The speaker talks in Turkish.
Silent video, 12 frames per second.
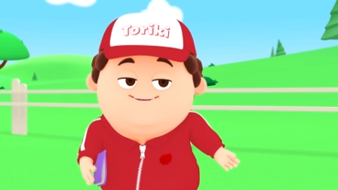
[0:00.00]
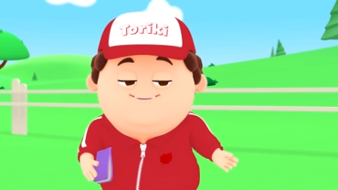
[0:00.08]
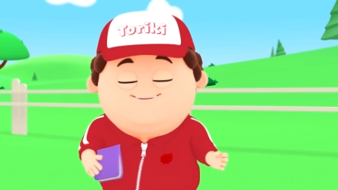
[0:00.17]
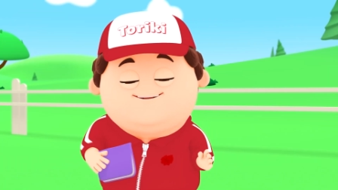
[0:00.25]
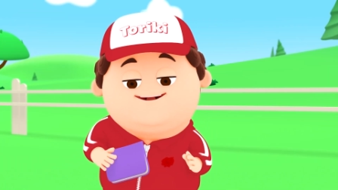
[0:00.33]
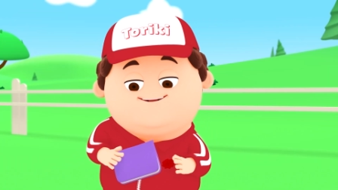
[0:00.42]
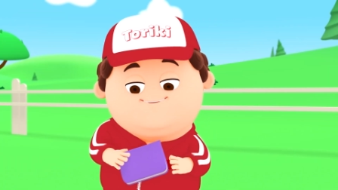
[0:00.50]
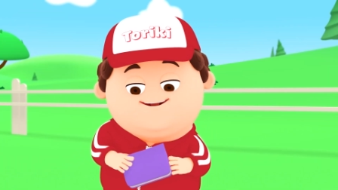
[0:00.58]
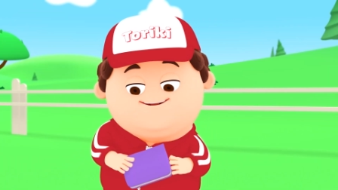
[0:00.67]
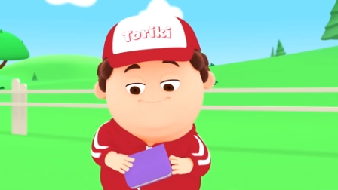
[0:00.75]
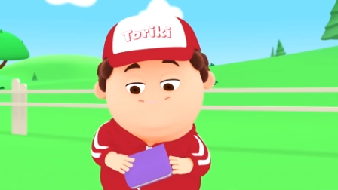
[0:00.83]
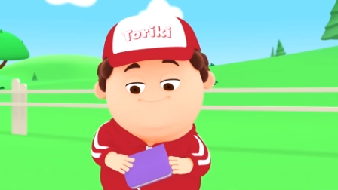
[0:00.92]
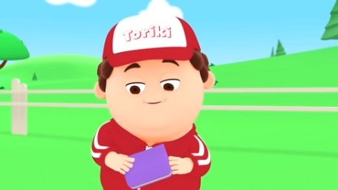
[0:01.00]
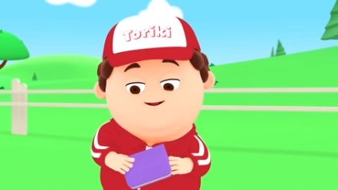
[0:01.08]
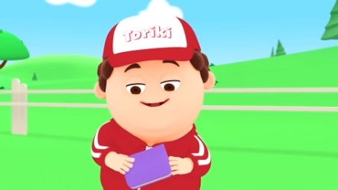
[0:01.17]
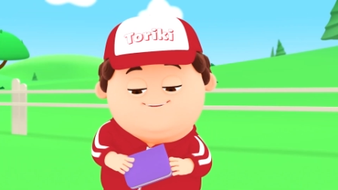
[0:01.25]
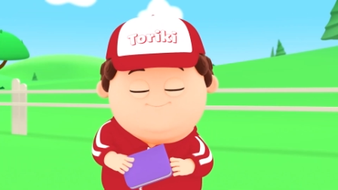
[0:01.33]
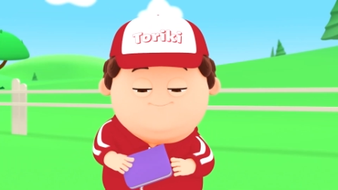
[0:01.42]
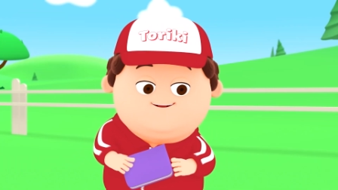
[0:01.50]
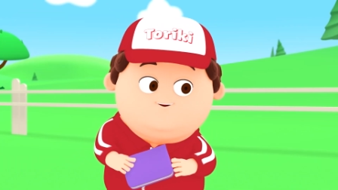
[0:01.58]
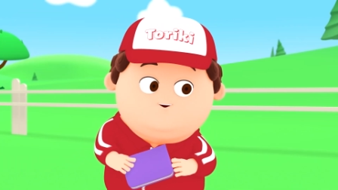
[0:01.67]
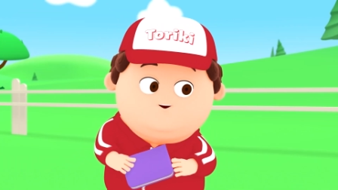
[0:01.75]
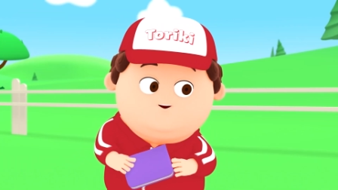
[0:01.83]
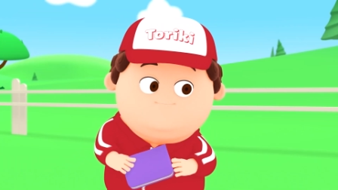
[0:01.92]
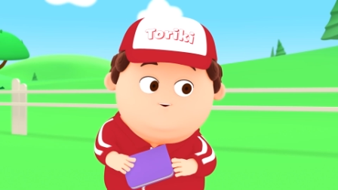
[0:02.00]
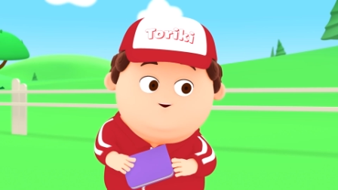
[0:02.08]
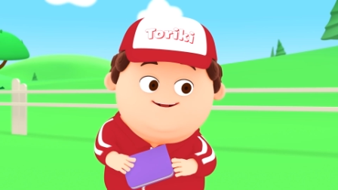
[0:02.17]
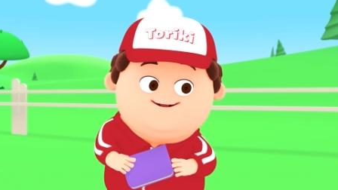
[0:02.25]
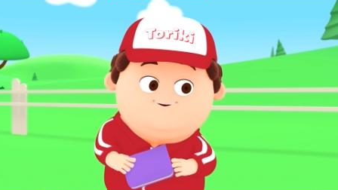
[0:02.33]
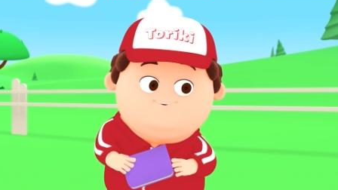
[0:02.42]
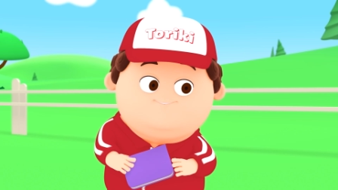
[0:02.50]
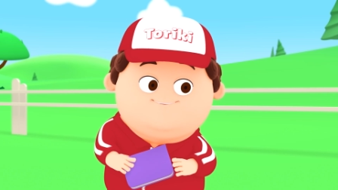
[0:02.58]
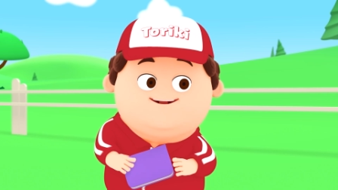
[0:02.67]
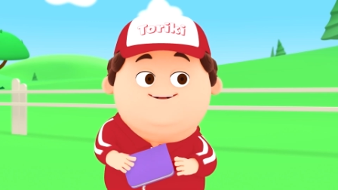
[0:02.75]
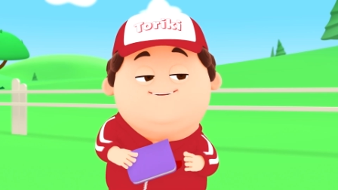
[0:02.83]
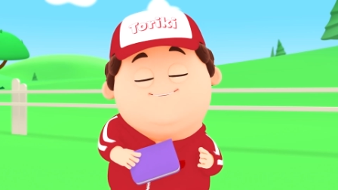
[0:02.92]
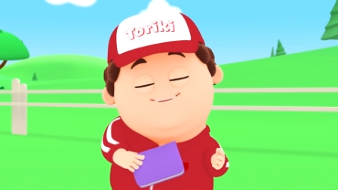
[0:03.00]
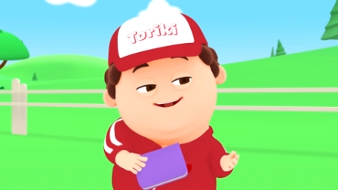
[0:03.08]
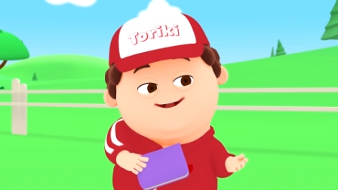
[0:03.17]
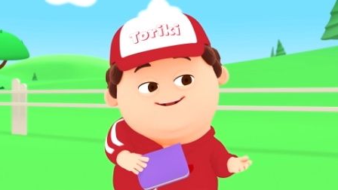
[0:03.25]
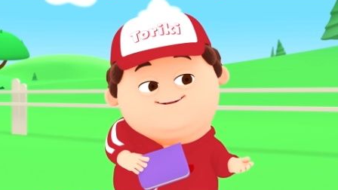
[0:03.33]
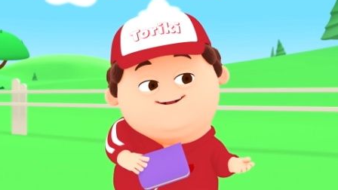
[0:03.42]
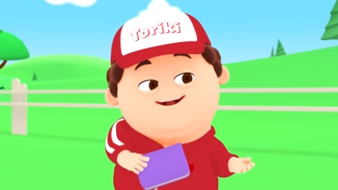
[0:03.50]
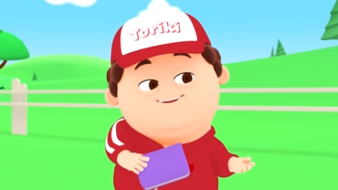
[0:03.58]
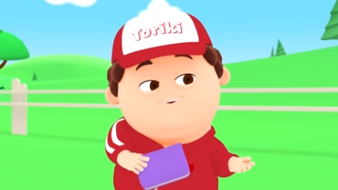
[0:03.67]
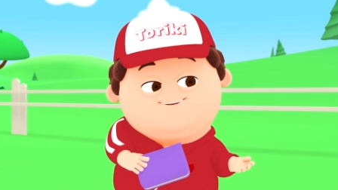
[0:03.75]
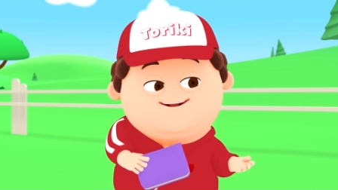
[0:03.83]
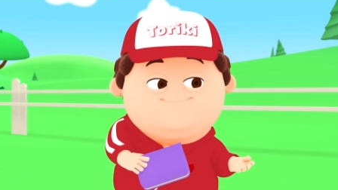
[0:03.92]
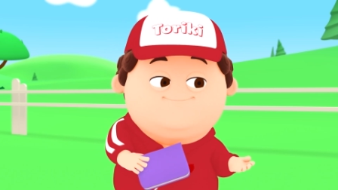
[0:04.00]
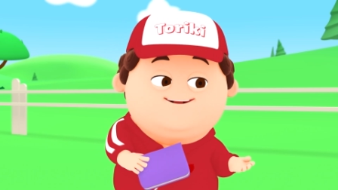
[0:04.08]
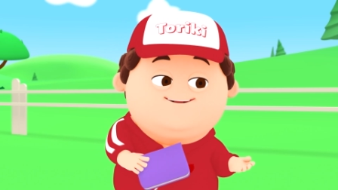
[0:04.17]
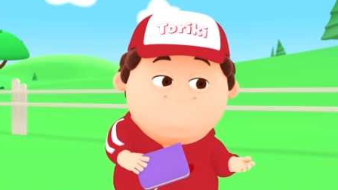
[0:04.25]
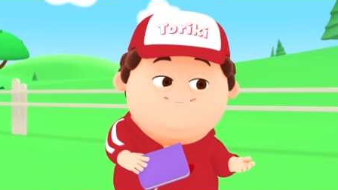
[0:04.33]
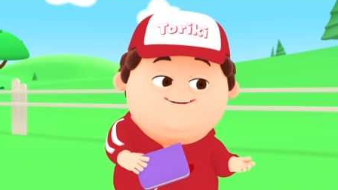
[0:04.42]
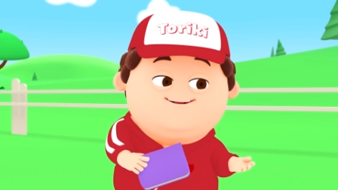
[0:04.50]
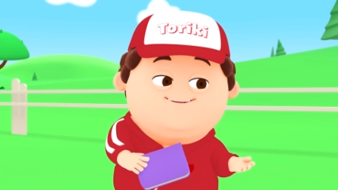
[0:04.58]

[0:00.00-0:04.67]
senin için yaptığım onca iyilik burada gözümüzün önünde dururken geceleri rahat uyuyabilecek